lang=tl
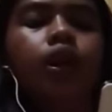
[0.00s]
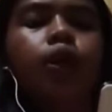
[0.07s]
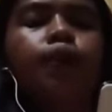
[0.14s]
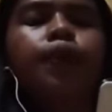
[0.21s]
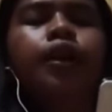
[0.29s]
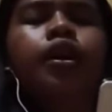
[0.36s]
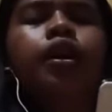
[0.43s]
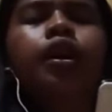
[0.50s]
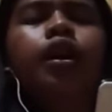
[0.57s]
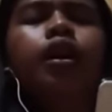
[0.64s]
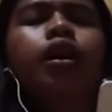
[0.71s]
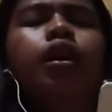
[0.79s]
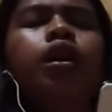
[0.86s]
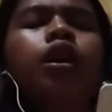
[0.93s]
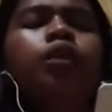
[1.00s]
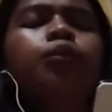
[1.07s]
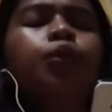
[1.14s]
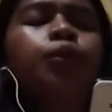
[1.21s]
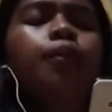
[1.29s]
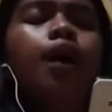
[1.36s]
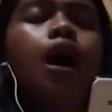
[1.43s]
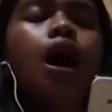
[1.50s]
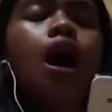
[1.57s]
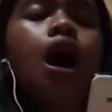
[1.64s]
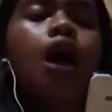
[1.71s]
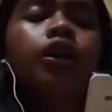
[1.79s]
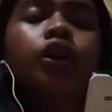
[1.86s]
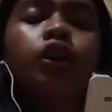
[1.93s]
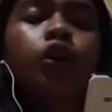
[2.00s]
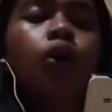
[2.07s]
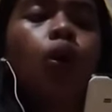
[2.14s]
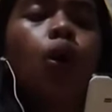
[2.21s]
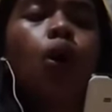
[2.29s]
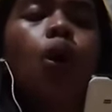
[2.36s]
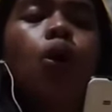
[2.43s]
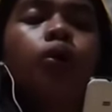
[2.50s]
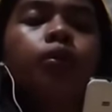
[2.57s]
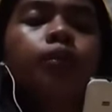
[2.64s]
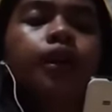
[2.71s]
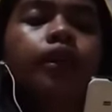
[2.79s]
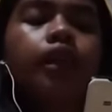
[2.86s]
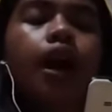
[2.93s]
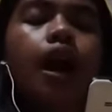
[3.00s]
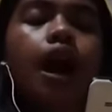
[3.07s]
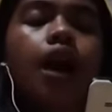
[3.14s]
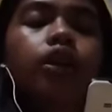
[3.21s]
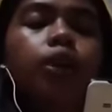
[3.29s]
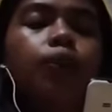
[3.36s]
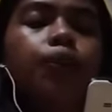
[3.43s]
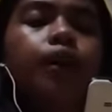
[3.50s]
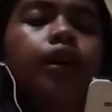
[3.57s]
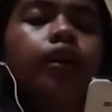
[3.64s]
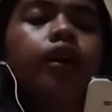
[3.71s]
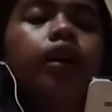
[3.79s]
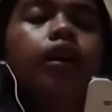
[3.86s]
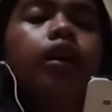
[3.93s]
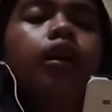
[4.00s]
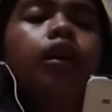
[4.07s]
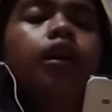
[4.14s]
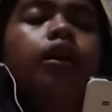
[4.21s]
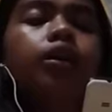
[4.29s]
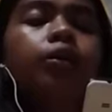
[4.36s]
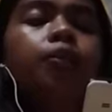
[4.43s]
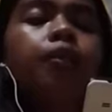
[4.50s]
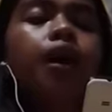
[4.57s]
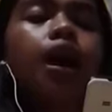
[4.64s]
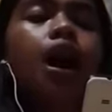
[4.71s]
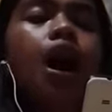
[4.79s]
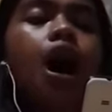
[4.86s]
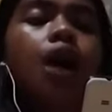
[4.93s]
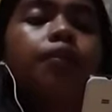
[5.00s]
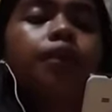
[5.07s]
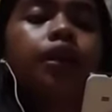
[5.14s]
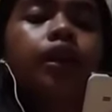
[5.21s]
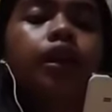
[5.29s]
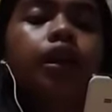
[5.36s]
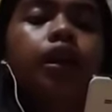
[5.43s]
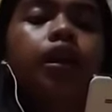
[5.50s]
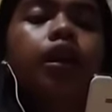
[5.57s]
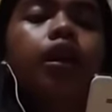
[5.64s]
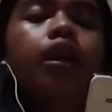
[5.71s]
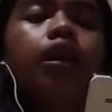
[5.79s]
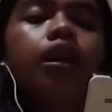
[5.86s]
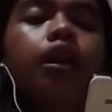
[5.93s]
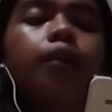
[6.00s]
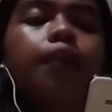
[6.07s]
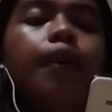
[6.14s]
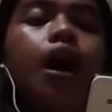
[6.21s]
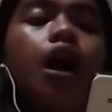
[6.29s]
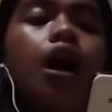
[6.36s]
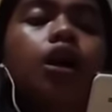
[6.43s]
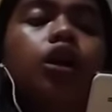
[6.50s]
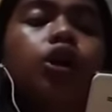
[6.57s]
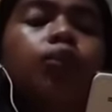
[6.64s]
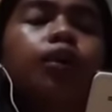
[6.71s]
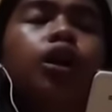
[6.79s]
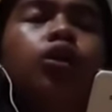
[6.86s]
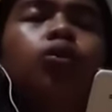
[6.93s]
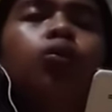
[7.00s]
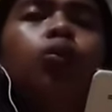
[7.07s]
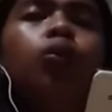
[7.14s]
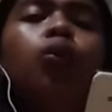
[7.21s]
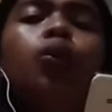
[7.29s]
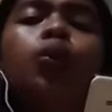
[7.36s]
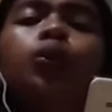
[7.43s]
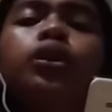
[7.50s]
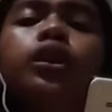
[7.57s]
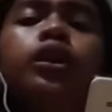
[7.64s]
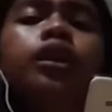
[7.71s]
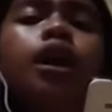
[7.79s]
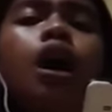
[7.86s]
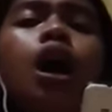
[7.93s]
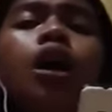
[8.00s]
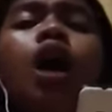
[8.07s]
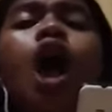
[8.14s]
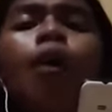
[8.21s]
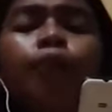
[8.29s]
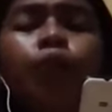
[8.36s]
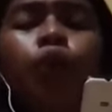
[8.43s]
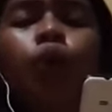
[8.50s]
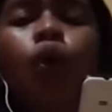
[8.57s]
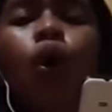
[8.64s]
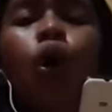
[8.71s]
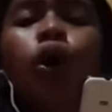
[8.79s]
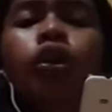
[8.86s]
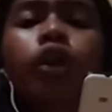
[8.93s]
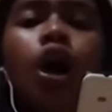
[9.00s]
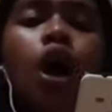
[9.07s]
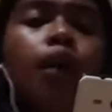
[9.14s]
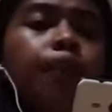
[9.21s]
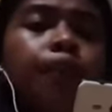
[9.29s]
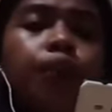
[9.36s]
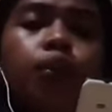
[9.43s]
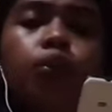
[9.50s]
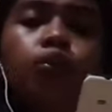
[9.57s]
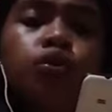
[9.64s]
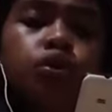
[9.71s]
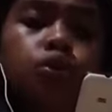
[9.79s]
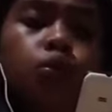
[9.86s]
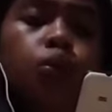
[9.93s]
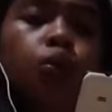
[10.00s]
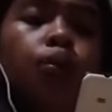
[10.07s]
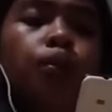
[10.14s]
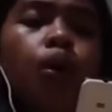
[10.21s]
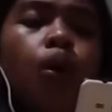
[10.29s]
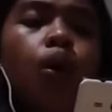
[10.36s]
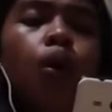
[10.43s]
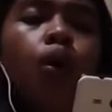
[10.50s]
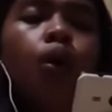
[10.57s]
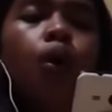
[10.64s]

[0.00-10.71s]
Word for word: Ipikit mo man ang iyong mata Di pa rin naman mag Na balutan ng puot ang puso mo